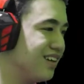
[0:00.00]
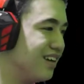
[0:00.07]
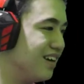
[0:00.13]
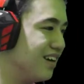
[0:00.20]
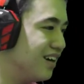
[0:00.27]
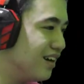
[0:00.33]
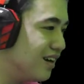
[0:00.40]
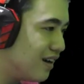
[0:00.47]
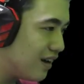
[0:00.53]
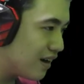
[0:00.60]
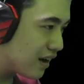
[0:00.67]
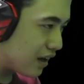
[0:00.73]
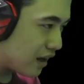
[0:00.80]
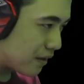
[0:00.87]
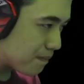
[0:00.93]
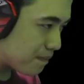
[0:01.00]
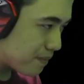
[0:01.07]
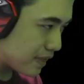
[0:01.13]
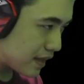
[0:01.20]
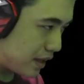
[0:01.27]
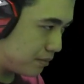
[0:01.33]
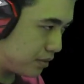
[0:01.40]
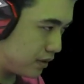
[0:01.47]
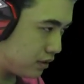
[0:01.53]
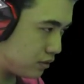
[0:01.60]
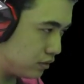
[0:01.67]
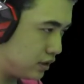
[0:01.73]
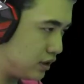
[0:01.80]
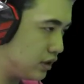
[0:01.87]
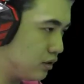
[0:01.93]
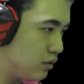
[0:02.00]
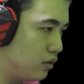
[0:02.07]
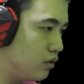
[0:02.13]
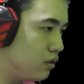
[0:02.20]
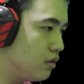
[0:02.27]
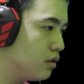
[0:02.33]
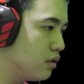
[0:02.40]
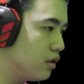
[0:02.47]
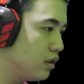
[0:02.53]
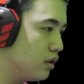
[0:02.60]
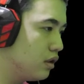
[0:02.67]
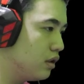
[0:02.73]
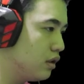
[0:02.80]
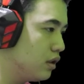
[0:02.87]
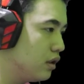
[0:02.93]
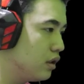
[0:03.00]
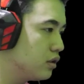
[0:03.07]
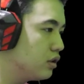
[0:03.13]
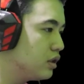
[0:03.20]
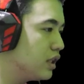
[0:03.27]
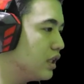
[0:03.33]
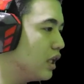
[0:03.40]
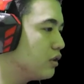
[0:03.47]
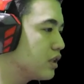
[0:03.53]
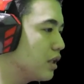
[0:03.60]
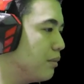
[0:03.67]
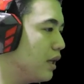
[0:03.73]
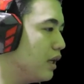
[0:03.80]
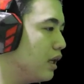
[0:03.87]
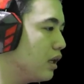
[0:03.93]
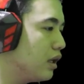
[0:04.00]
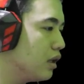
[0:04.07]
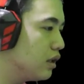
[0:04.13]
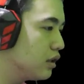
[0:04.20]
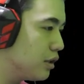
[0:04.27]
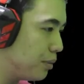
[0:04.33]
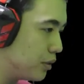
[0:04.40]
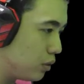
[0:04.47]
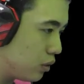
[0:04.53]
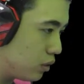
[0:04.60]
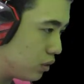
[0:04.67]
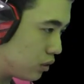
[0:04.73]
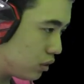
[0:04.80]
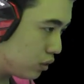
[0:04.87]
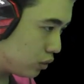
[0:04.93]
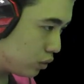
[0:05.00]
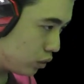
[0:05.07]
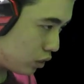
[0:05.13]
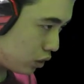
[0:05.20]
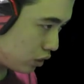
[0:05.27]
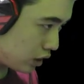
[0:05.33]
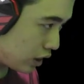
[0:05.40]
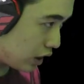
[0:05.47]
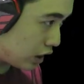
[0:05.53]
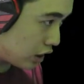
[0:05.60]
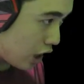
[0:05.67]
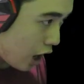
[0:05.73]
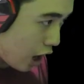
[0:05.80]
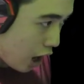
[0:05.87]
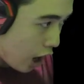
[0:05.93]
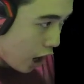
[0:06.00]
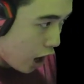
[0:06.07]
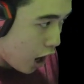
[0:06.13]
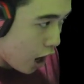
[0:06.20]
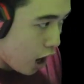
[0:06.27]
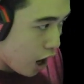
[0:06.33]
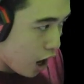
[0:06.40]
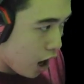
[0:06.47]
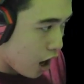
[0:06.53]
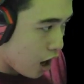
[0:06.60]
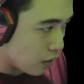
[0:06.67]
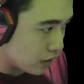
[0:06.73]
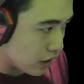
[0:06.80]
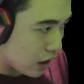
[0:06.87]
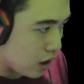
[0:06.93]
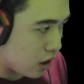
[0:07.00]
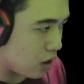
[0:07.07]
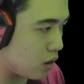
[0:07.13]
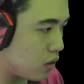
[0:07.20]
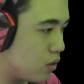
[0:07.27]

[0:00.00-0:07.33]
Oke, okay, ambil kuncinya dulu. Terus kita harus kemana? Cepat turun. Turun. No, no.